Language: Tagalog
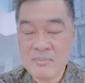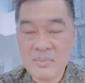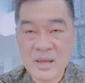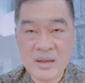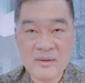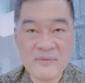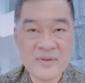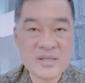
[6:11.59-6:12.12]

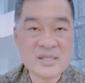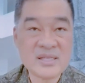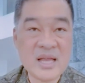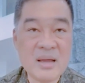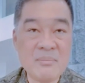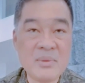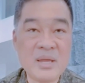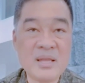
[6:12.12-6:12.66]
benefits
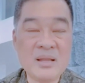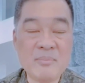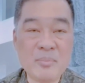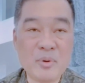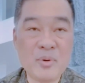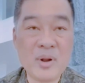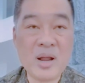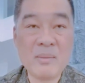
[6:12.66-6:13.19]
namin na
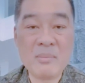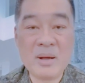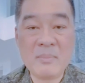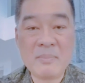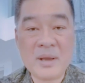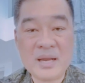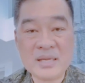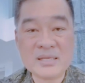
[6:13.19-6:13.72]
programa
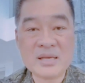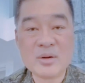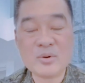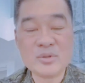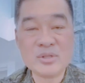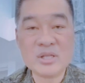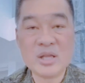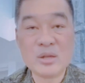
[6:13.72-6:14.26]
para sa
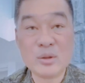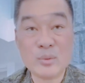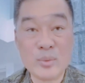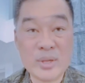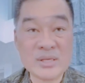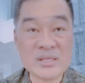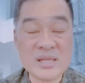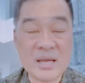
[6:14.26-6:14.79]

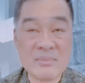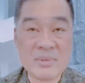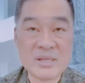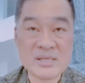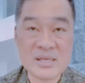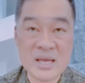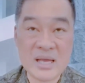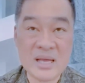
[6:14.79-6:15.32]
constituents namin
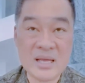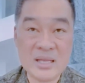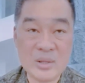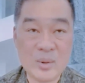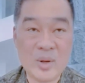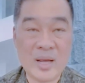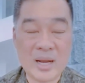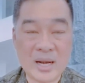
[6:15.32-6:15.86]
sa
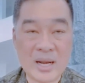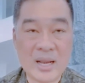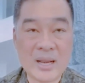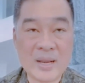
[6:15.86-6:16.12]
lugar.